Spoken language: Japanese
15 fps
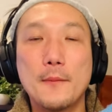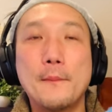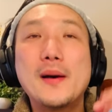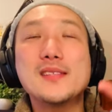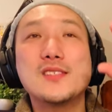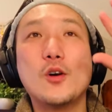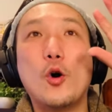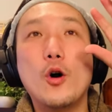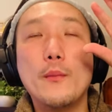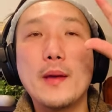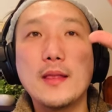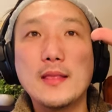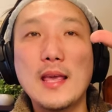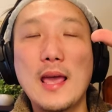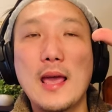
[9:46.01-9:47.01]
まず褒
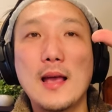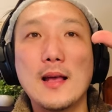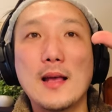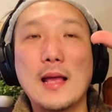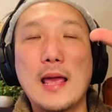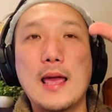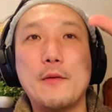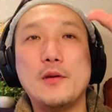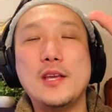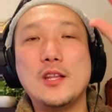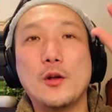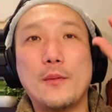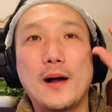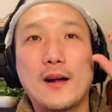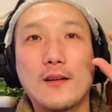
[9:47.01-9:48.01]
めて、えー、
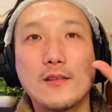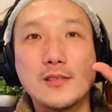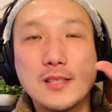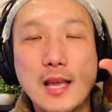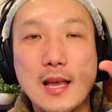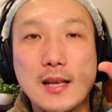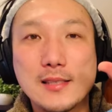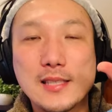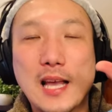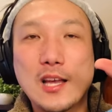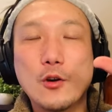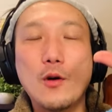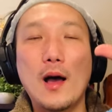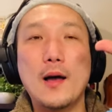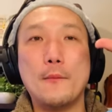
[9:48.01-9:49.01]
フィードバックして、最
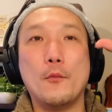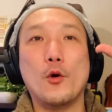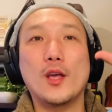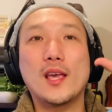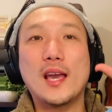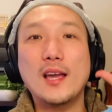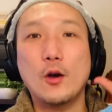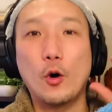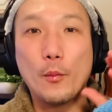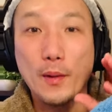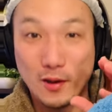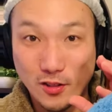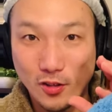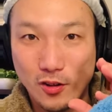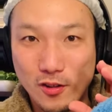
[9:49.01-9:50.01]
後はもう一回褒め
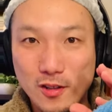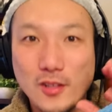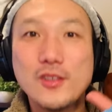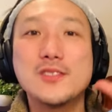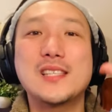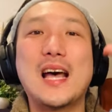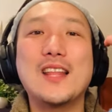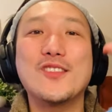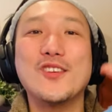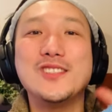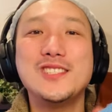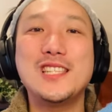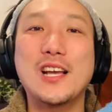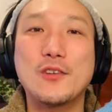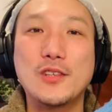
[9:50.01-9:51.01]
るという
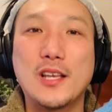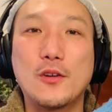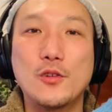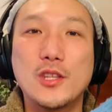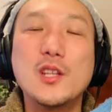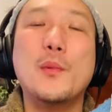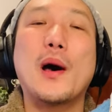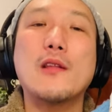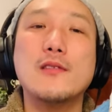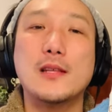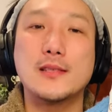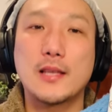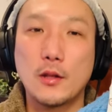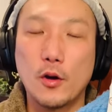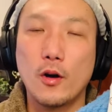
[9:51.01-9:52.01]
サンドイッチテクニックっていうのもあるんで
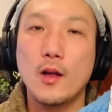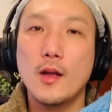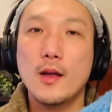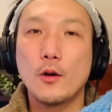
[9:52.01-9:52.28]
すけど、